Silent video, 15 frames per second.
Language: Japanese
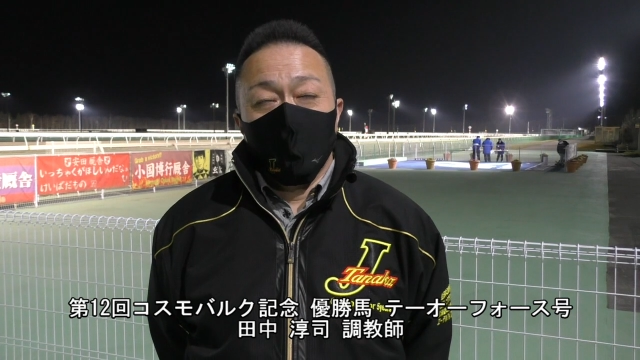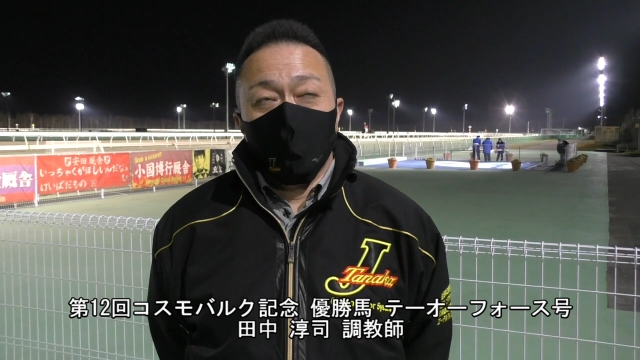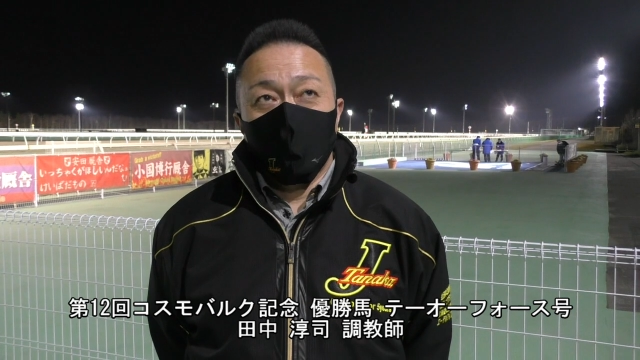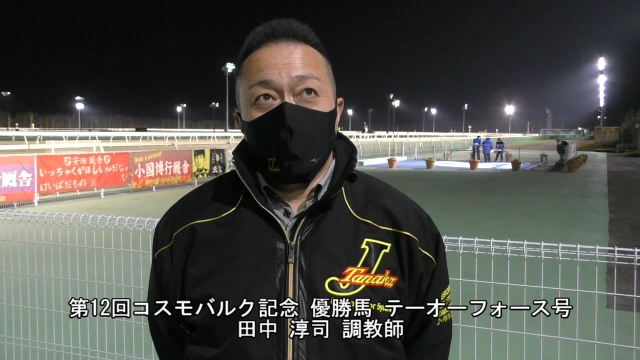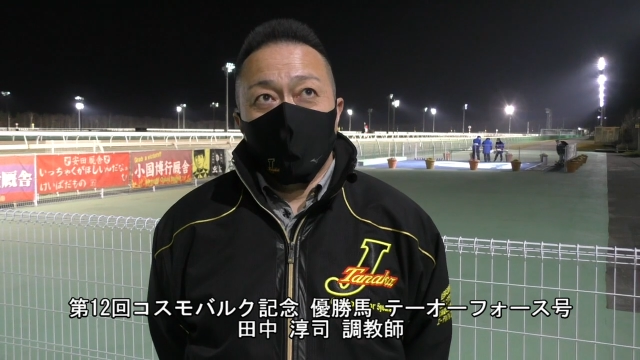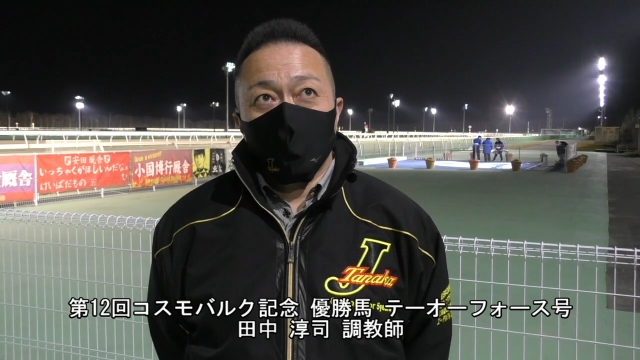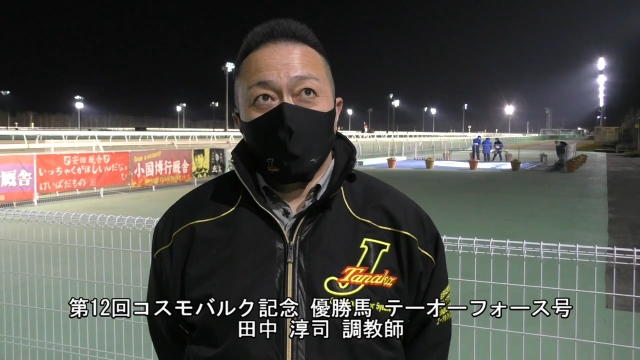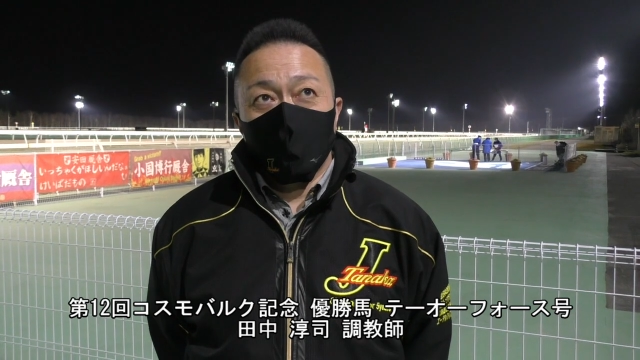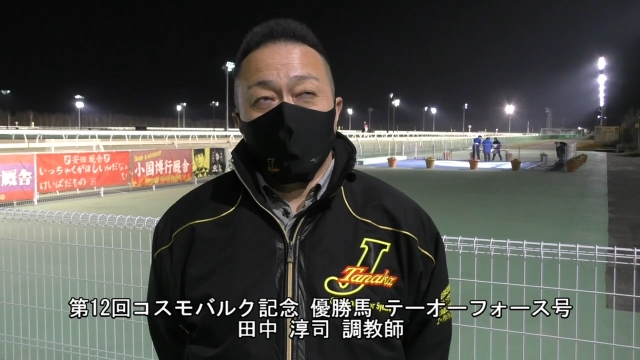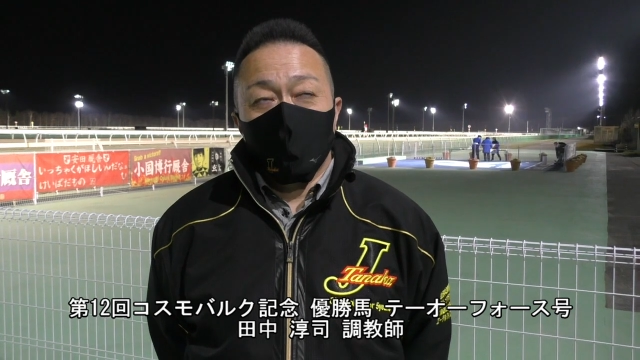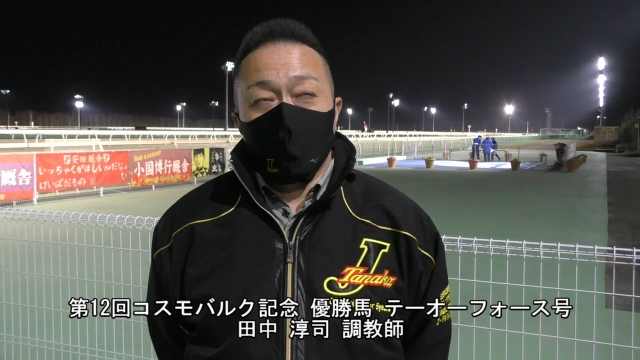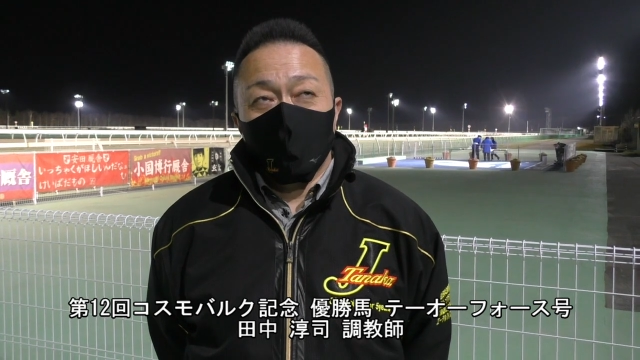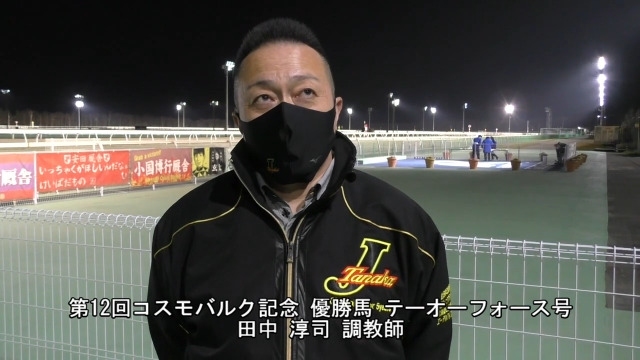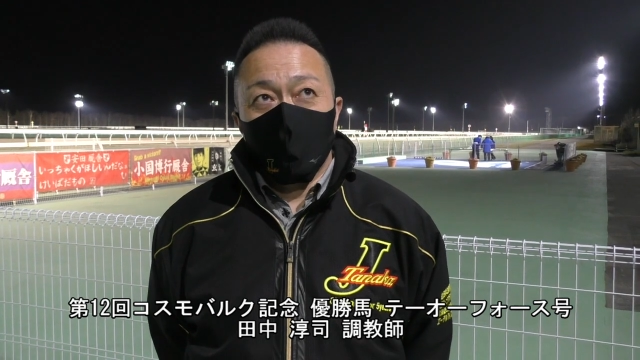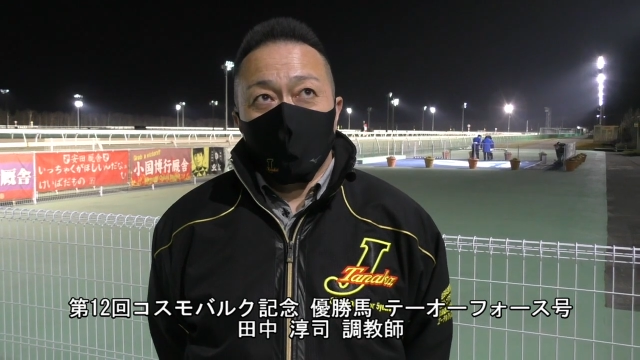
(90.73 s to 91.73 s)
賑わせていけ
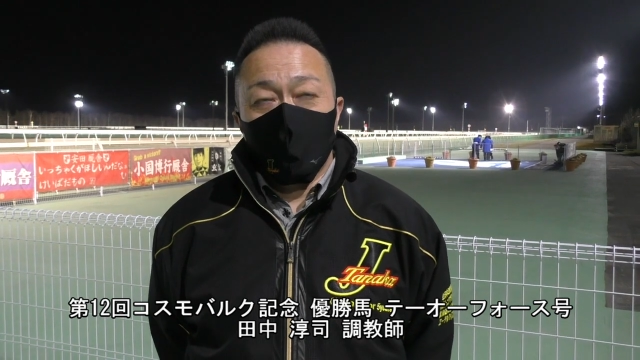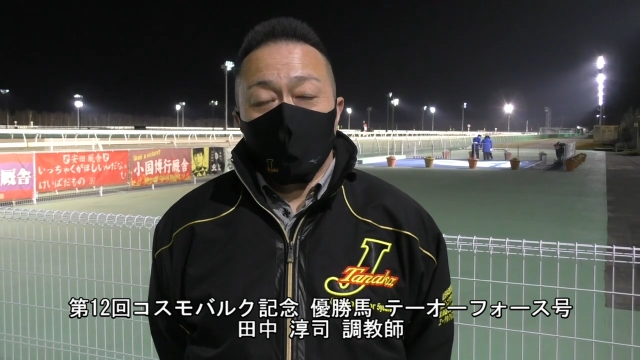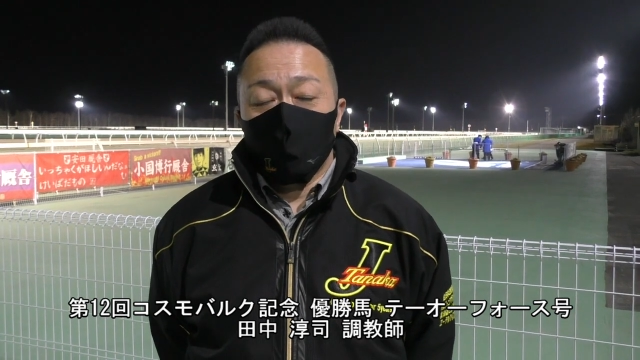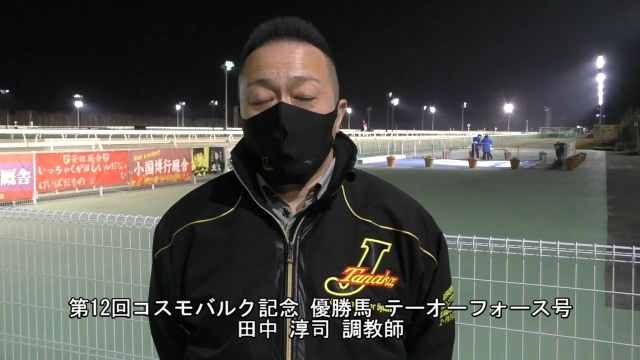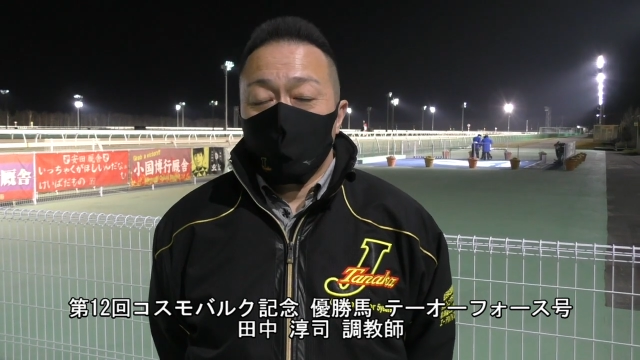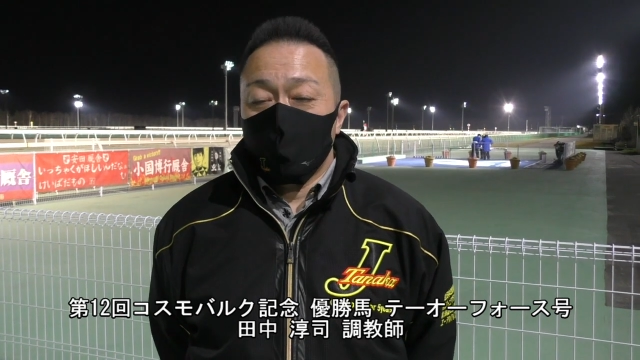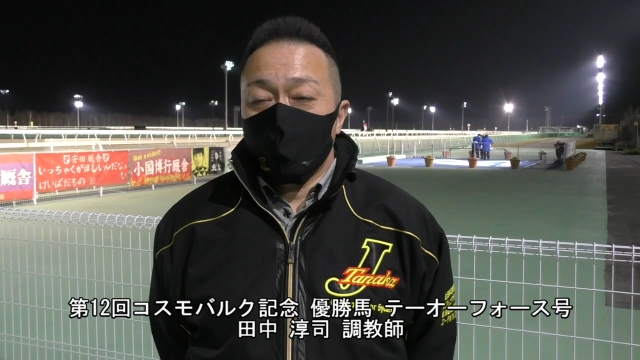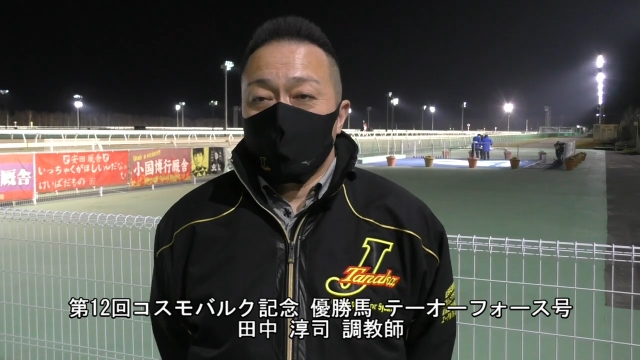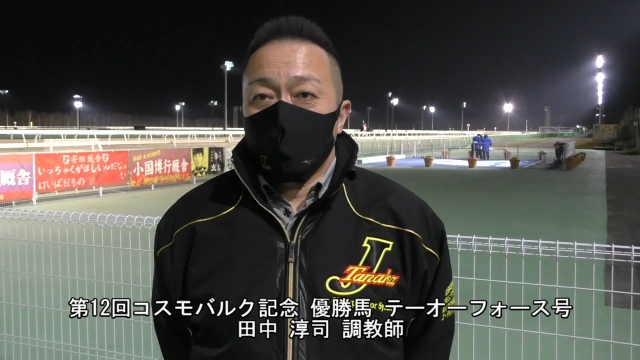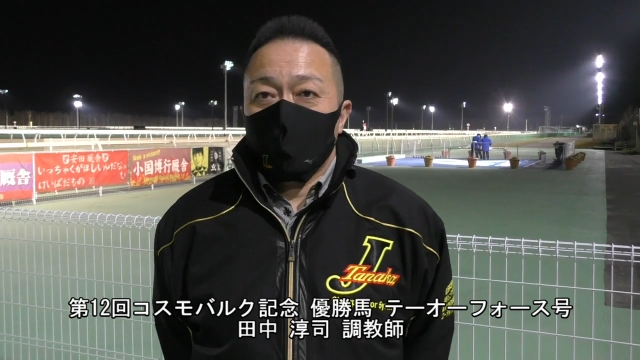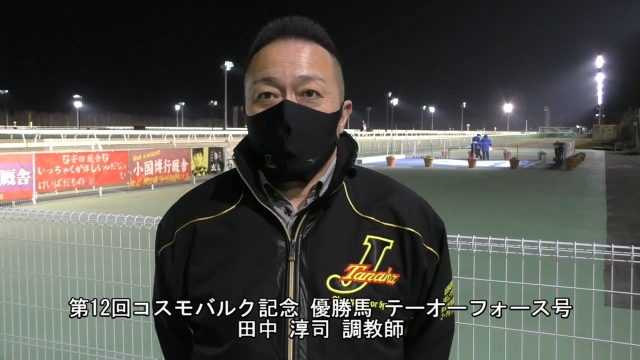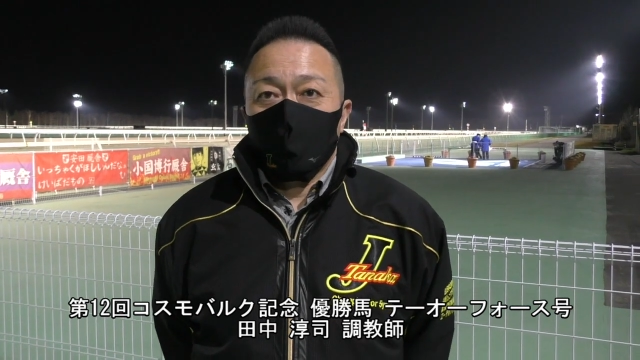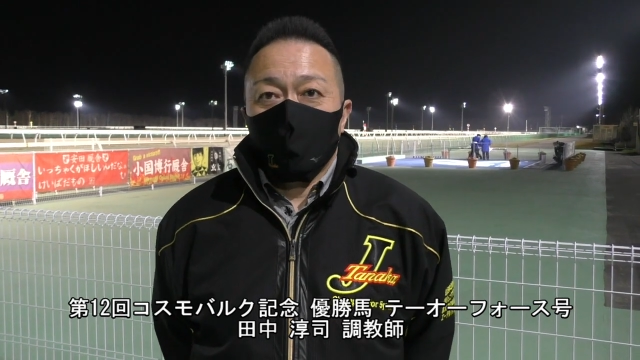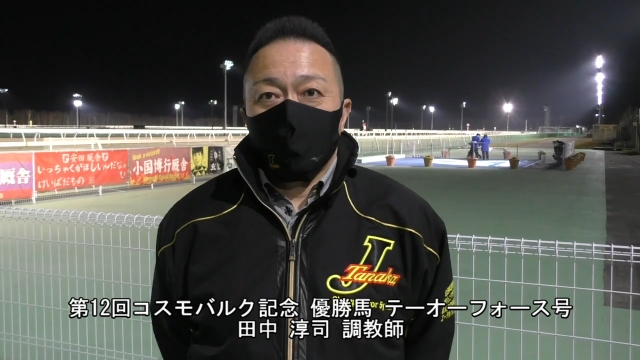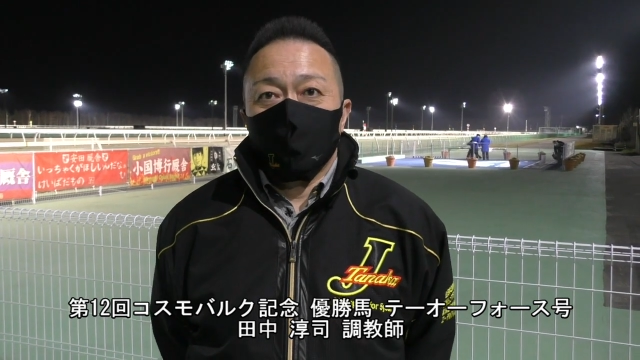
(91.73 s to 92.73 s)
たらなと思いますけ
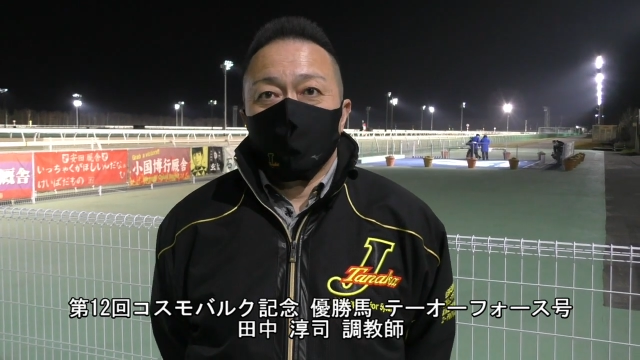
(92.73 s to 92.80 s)
ど。